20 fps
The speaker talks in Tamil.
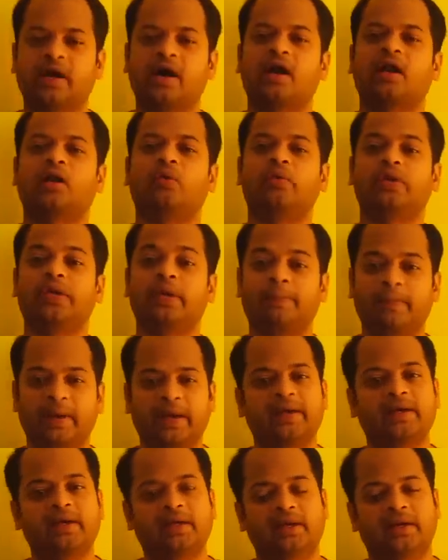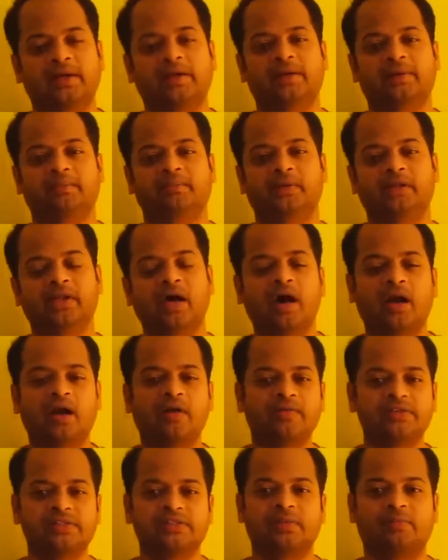இந்த ஆறாவுடைய பயன்கள் என்ன இந்த ஆறா
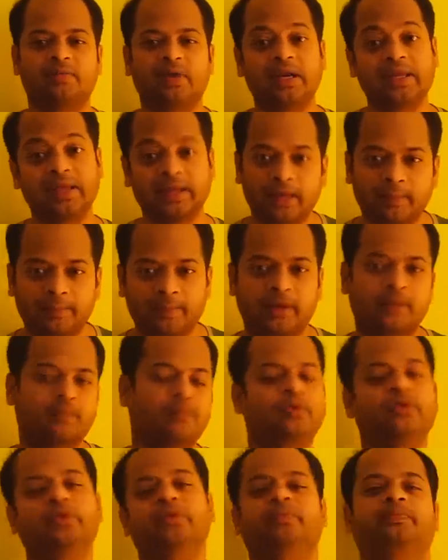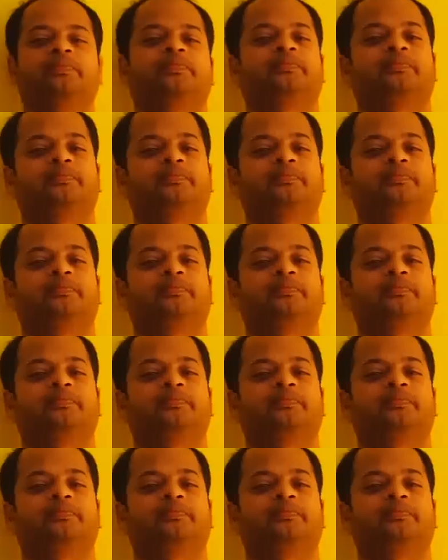வச்சு நம்மளால் என்ன பண்ண முடியும்